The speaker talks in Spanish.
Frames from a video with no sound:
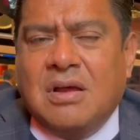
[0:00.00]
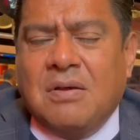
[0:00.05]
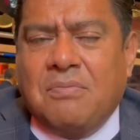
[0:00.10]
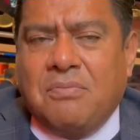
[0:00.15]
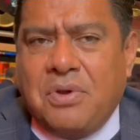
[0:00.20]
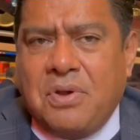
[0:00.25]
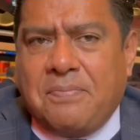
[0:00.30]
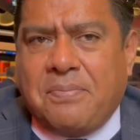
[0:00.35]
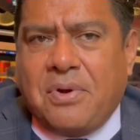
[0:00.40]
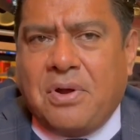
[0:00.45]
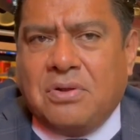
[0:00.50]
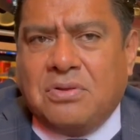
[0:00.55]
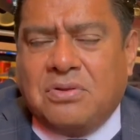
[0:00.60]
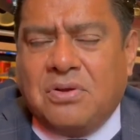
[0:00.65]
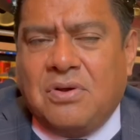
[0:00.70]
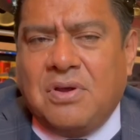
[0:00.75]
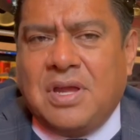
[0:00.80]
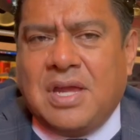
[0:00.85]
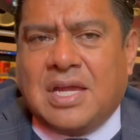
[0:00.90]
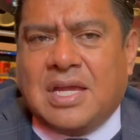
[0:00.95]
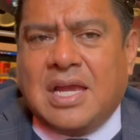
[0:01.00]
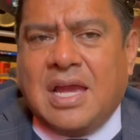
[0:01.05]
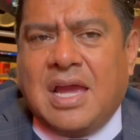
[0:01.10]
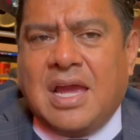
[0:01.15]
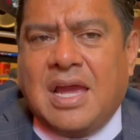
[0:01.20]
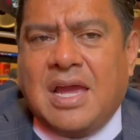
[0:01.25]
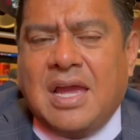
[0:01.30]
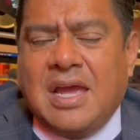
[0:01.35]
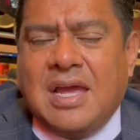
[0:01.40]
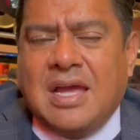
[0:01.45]
muy pronto y
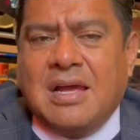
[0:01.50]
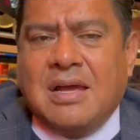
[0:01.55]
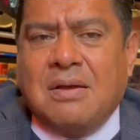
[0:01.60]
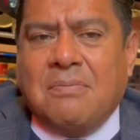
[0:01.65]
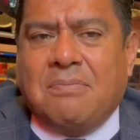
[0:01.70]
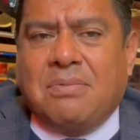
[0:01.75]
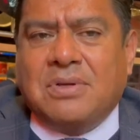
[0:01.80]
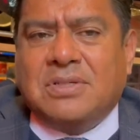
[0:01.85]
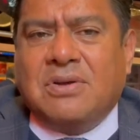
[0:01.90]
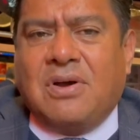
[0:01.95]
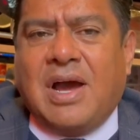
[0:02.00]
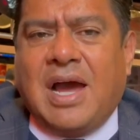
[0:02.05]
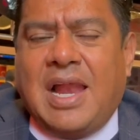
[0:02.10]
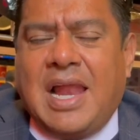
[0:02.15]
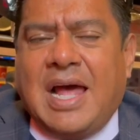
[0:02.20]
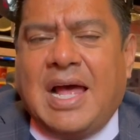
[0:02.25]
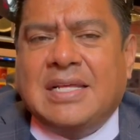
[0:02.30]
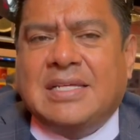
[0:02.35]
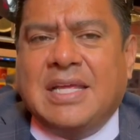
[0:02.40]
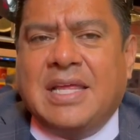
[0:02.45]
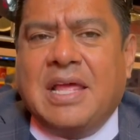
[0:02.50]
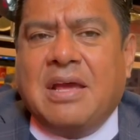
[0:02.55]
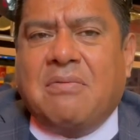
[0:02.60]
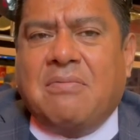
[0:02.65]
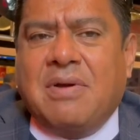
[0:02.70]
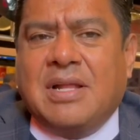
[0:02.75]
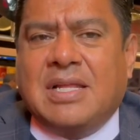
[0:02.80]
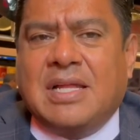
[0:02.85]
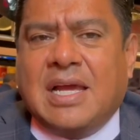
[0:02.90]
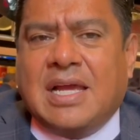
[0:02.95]
que pues ojalá se den
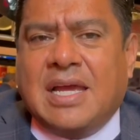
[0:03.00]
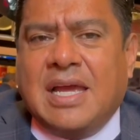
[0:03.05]
cuenta